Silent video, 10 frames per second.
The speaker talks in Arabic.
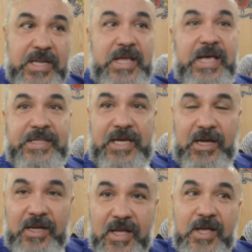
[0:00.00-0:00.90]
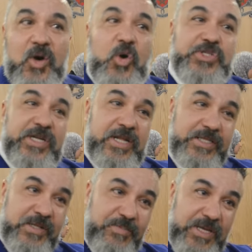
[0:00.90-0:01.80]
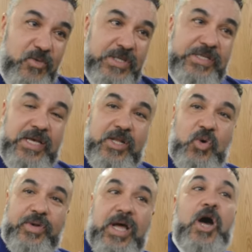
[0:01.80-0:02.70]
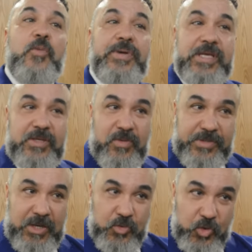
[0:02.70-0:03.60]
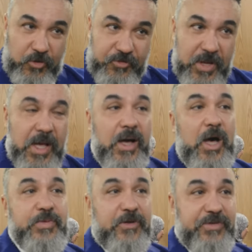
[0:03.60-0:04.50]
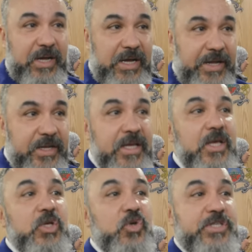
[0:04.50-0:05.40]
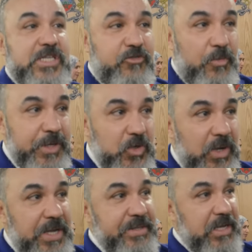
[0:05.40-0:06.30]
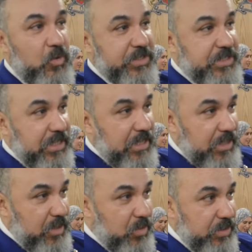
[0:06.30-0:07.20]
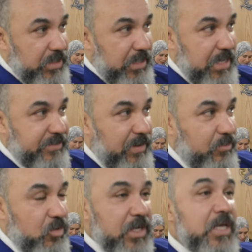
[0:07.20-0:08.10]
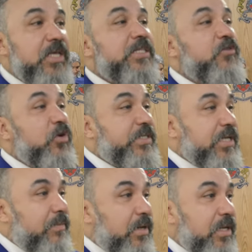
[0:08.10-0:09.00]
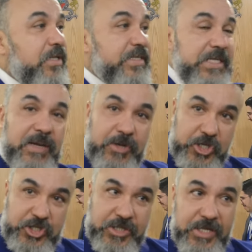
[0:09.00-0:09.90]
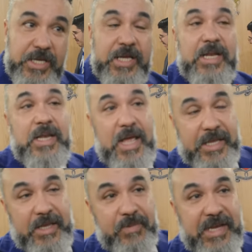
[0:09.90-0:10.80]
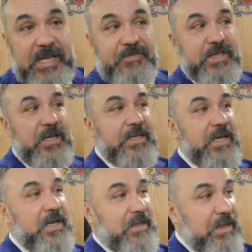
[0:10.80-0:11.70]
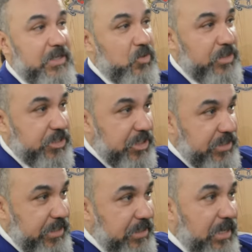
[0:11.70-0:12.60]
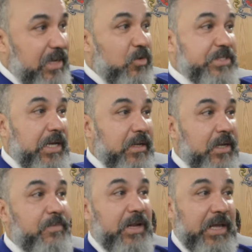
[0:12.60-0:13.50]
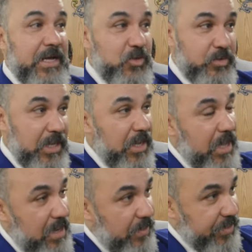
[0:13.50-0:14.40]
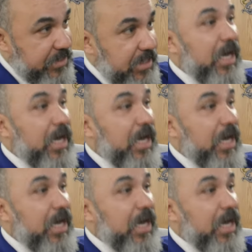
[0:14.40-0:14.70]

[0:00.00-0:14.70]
الا اذا أقصرت بوسائل اخرى او بظروف او بظرف اخر يستشف منه ان الهاتف المحمول سوف يستعمل لارتكاب الغش لكن بخلاف ذلك القانون الجديد المتعلق بالقانون المدرسي